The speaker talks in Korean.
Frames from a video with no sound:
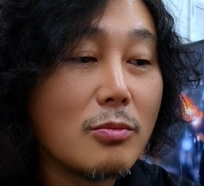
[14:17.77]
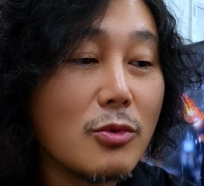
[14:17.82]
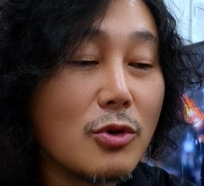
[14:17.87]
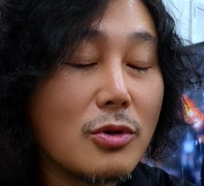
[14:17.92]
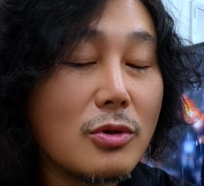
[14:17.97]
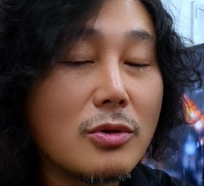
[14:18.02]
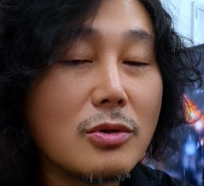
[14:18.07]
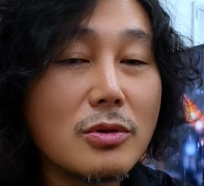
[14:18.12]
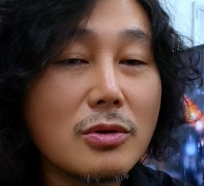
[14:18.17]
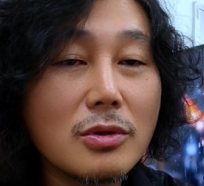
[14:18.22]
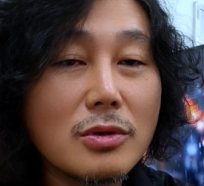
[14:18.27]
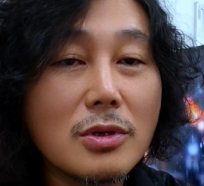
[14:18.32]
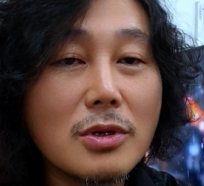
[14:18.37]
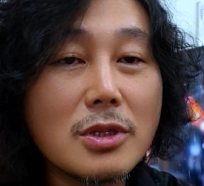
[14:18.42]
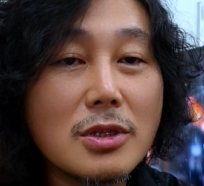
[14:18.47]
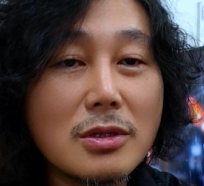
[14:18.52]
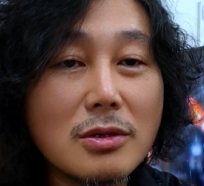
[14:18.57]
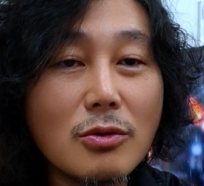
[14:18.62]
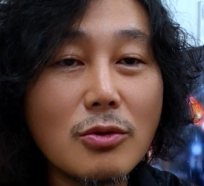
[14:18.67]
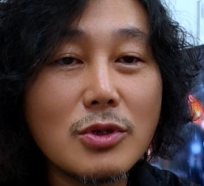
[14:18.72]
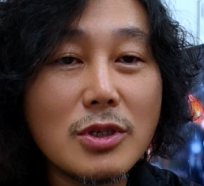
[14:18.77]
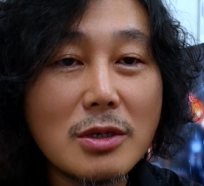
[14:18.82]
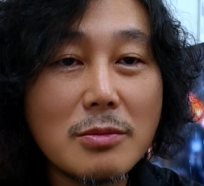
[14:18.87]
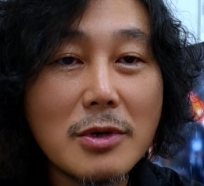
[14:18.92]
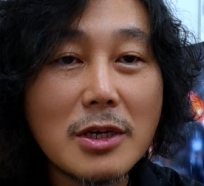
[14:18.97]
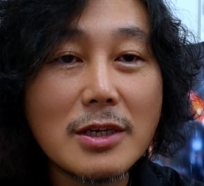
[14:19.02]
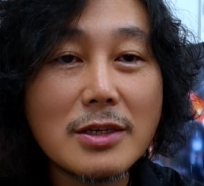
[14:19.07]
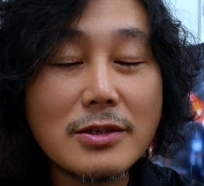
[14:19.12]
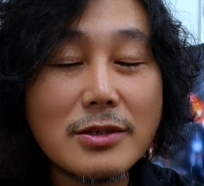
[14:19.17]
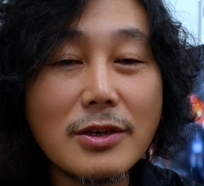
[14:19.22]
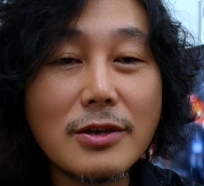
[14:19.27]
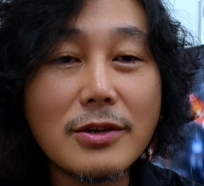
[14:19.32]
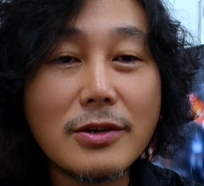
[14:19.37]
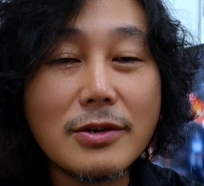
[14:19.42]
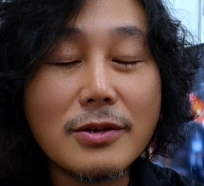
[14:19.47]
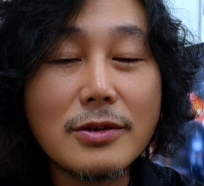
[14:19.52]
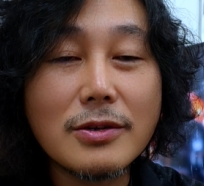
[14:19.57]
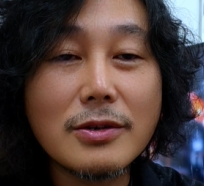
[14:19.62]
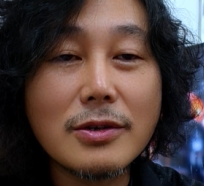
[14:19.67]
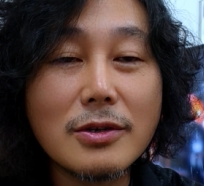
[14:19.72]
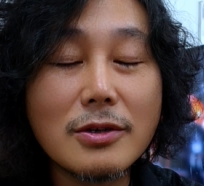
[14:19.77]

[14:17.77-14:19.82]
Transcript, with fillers: 뭐 하여튼 고생이 많았어요.